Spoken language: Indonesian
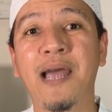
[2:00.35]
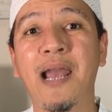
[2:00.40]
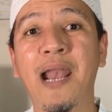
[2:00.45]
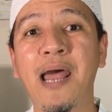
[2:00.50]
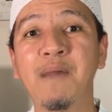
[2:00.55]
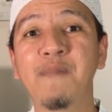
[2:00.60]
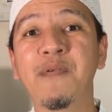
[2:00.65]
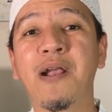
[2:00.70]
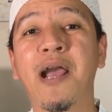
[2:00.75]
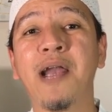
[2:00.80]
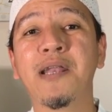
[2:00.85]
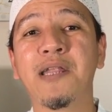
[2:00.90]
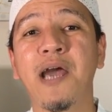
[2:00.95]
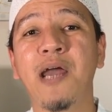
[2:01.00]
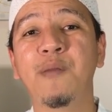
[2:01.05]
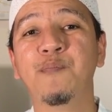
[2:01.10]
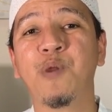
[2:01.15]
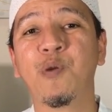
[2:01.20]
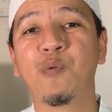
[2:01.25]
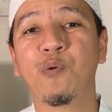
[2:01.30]
dalam
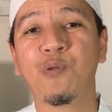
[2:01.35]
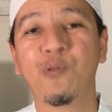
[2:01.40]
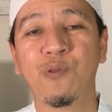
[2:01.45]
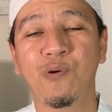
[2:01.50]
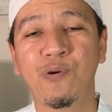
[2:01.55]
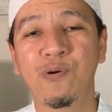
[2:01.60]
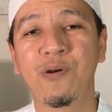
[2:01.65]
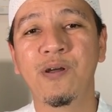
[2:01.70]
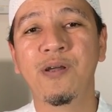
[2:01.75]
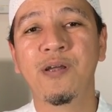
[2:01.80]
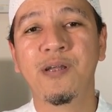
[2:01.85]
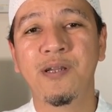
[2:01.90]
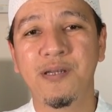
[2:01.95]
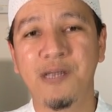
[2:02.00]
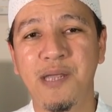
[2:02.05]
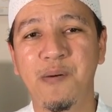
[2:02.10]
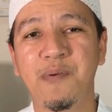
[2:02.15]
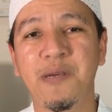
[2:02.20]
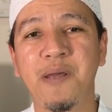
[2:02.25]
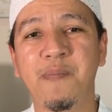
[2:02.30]
keadaan berwudhu,
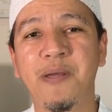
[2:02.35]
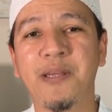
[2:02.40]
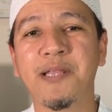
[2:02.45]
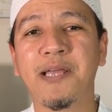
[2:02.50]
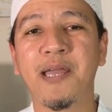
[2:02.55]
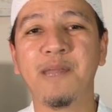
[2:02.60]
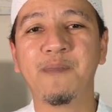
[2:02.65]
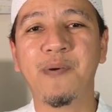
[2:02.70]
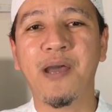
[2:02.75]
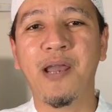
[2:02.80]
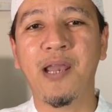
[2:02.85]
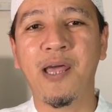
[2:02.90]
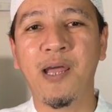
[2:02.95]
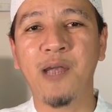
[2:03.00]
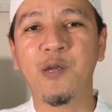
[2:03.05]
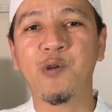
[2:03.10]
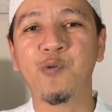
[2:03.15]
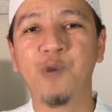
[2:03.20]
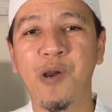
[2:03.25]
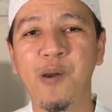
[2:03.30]
dia mendapatkan
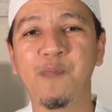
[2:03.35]
pahala